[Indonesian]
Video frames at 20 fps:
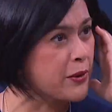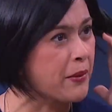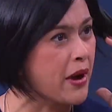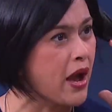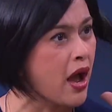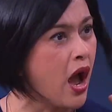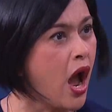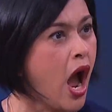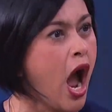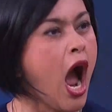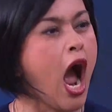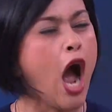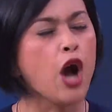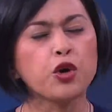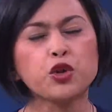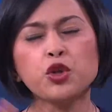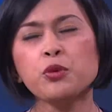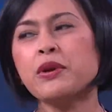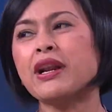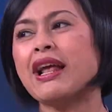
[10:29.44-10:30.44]
betul. sama. Ah.
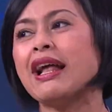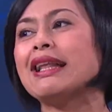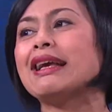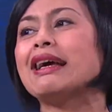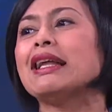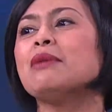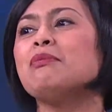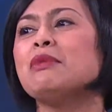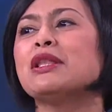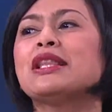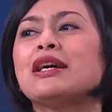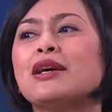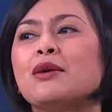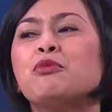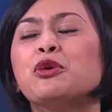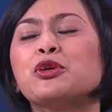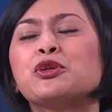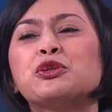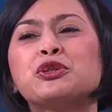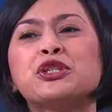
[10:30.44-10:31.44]
Aku tuh berkali-kali minta ke
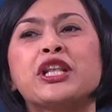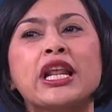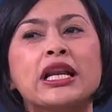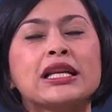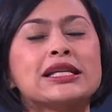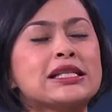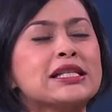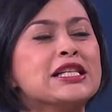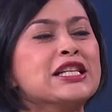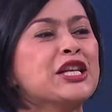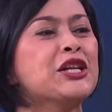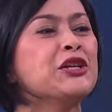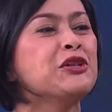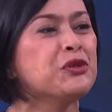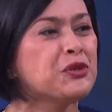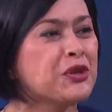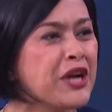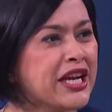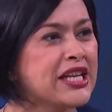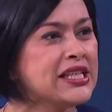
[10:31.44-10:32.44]
bosku trailer sendiri
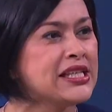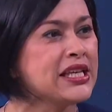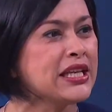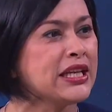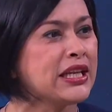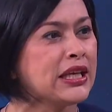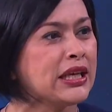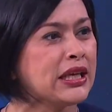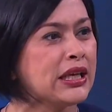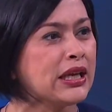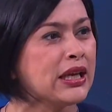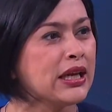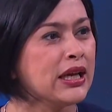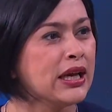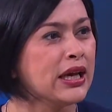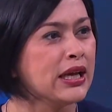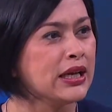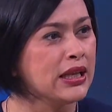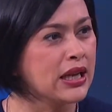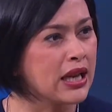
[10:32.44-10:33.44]
juga di sini.
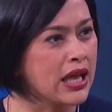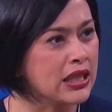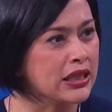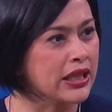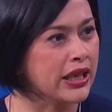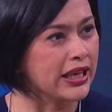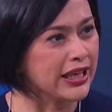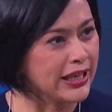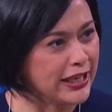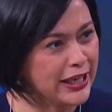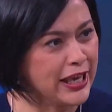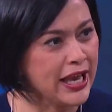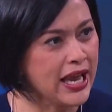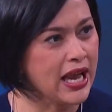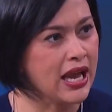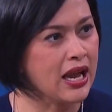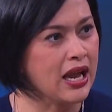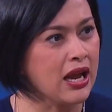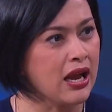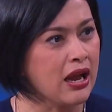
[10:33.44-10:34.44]
Oh, di Gitu. Iya.
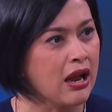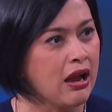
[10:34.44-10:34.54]
Bisa